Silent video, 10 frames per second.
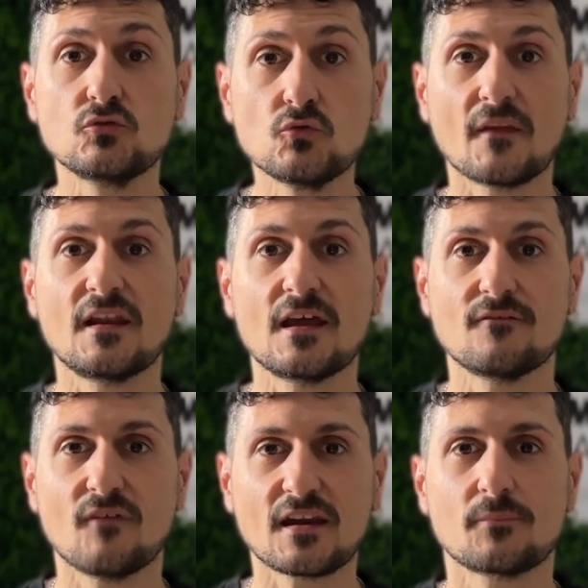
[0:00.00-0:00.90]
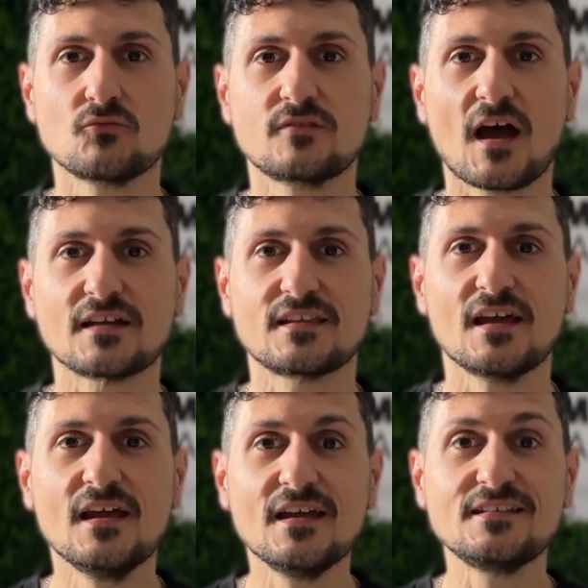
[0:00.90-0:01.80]
una delle varie puntate
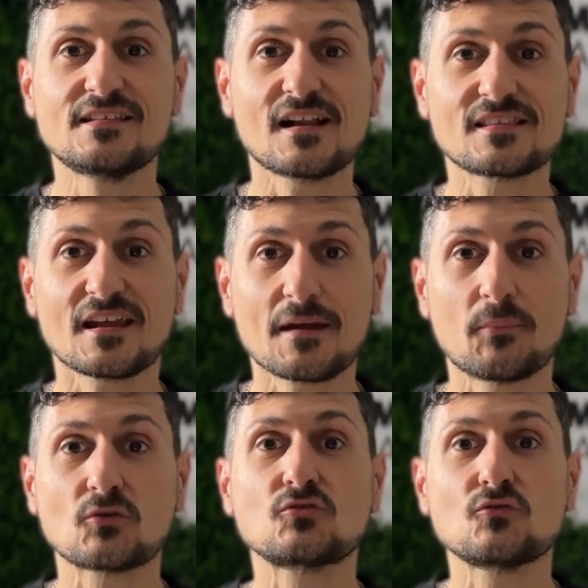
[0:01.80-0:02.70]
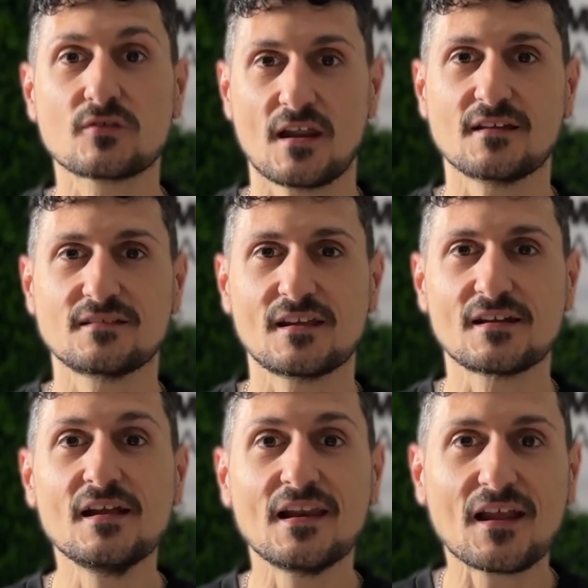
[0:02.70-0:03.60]
di Salsa Report Newsletter,
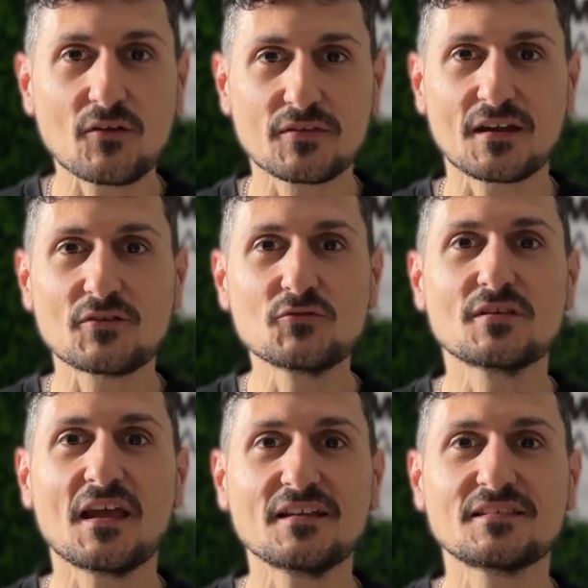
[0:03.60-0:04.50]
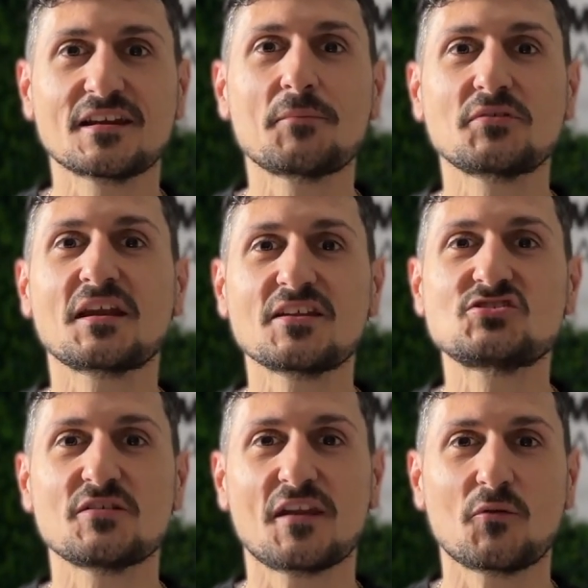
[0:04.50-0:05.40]
la nostra newsletter che potrai
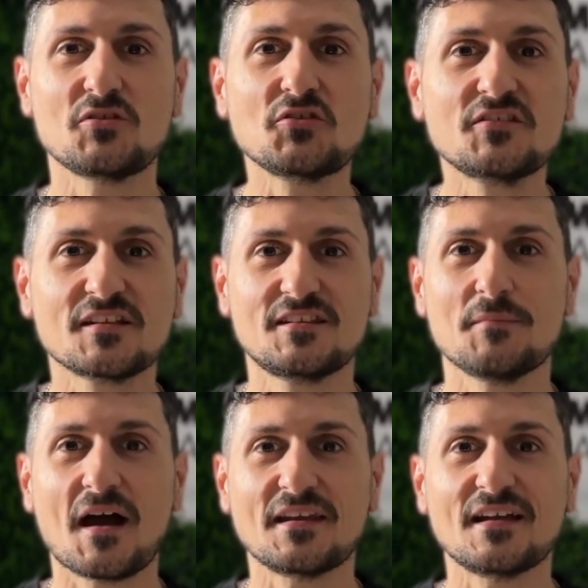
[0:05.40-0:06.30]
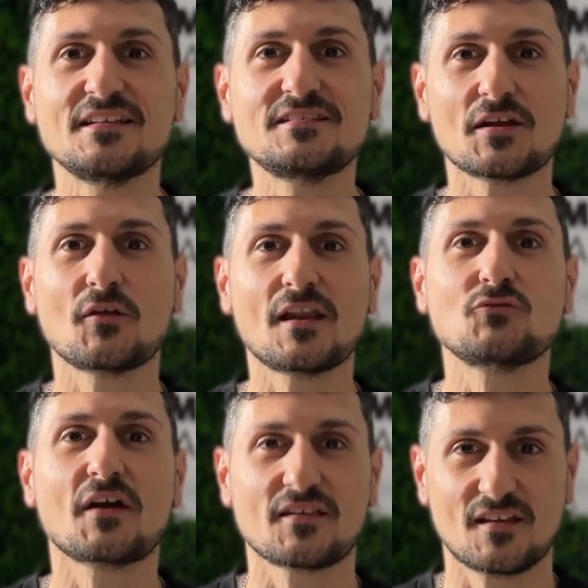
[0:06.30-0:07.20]
ricevere quindi ogni settimana all'interno della
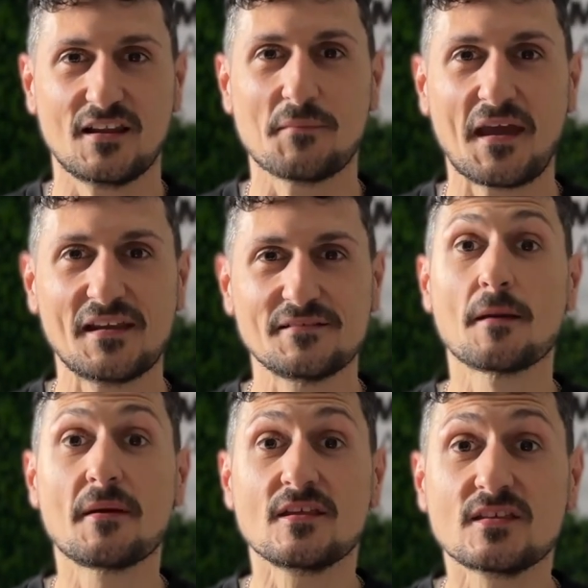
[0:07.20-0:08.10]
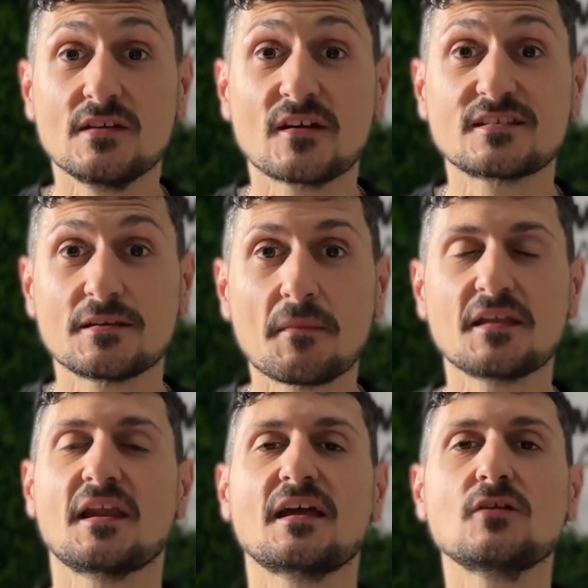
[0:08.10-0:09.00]
tua casella email. Per iscriverti in
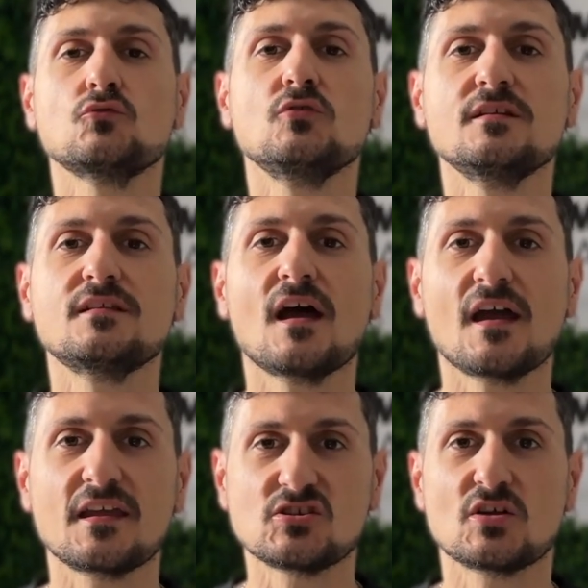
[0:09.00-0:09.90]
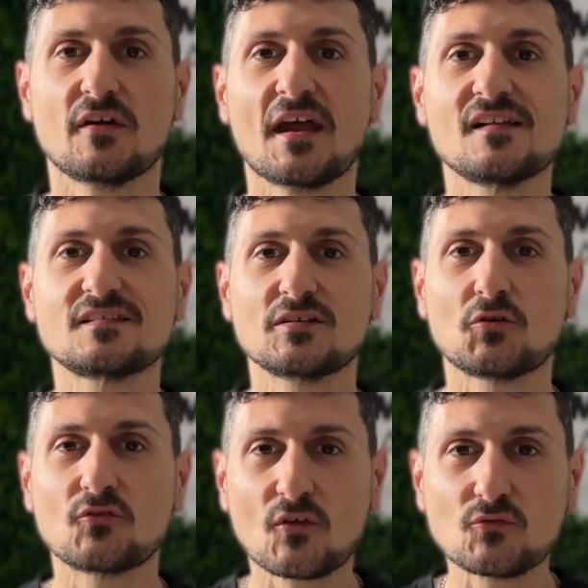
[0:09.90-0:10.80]
maniera gratuita e ricevere altri
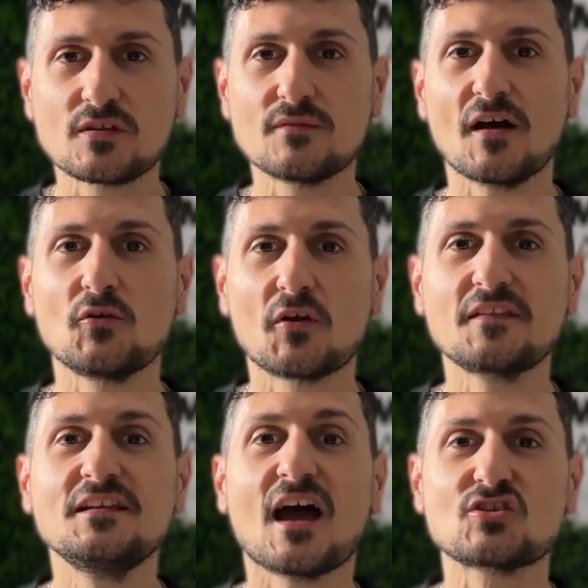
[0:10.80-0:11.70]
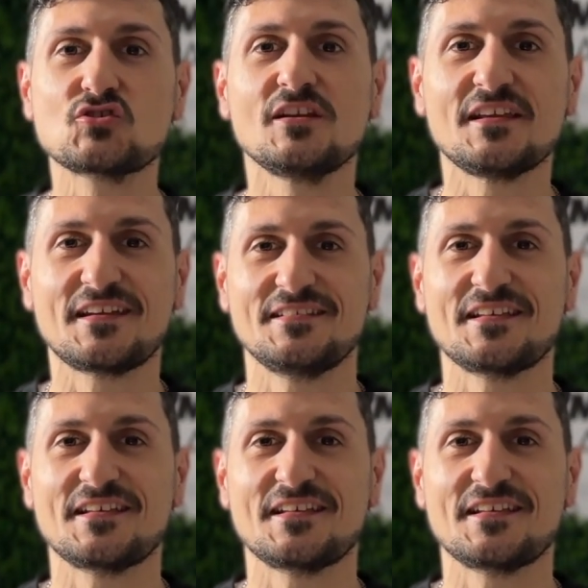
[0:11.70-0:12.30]
contenuti di valore ti lascio il link in